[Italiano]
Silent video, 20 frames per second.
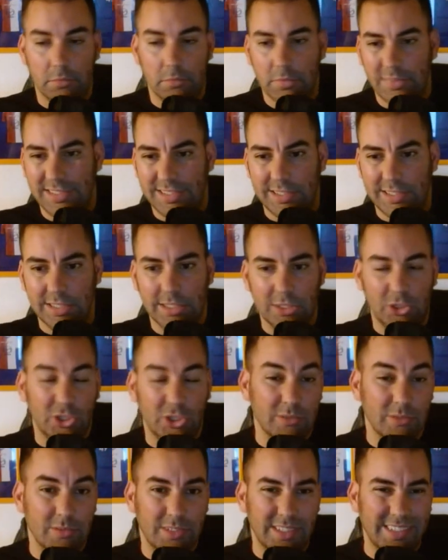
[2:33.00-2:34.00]
si,
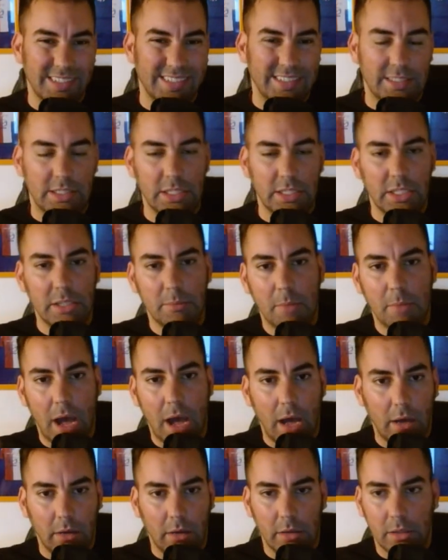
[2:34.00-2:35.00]
si
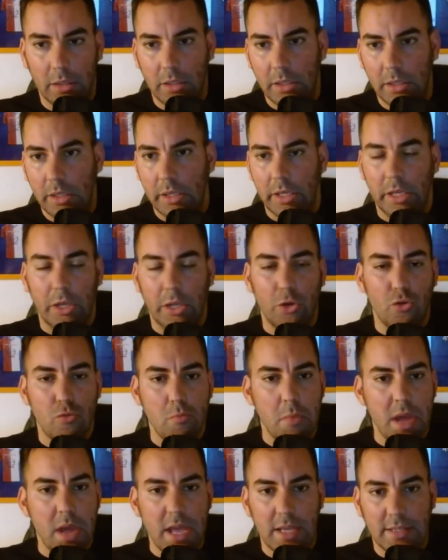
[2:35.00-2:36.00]
stima, in un
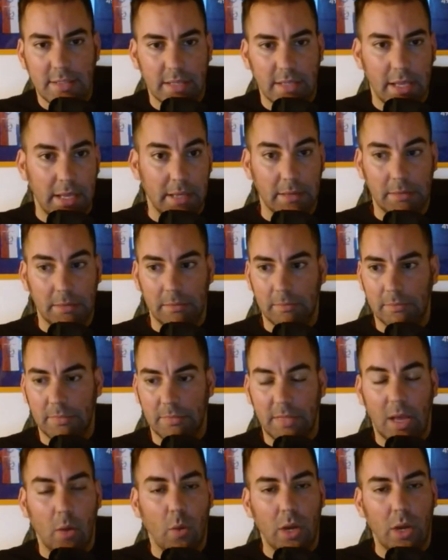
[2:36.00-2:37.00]
mese
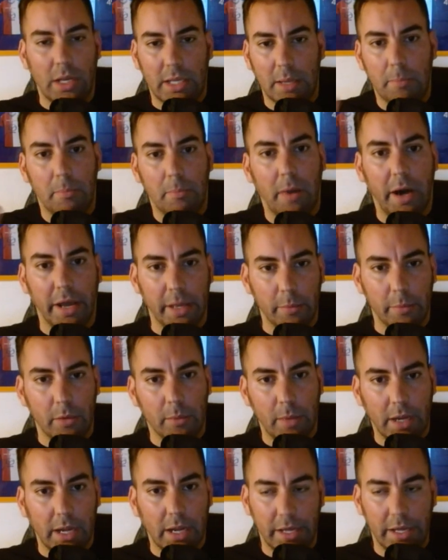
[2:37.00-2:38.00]
da quel che pare, poi
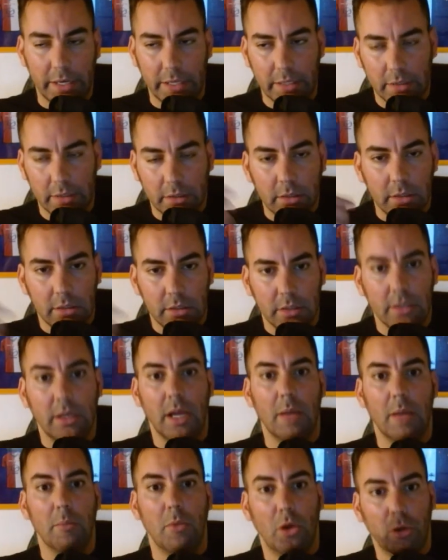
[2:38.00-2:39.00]
magari
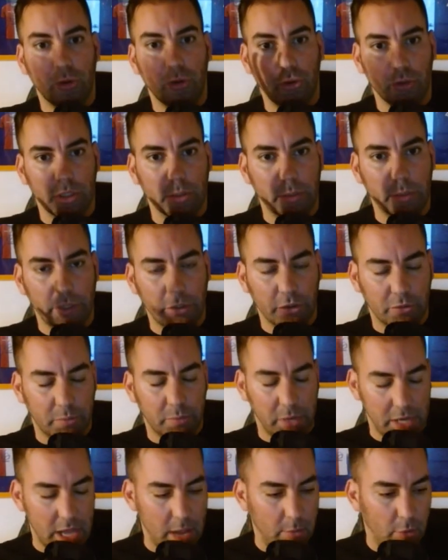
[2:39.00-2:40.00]
è molto di meno,
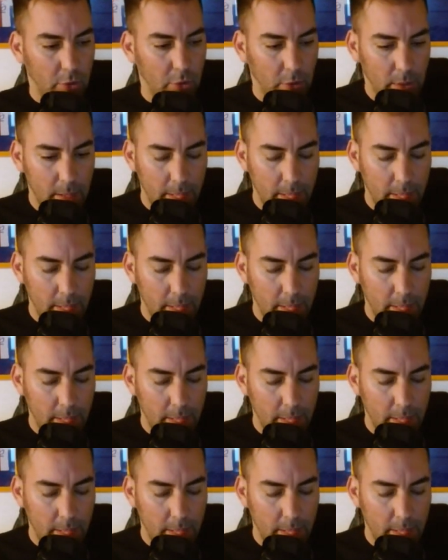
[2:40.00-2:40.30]
speriamo.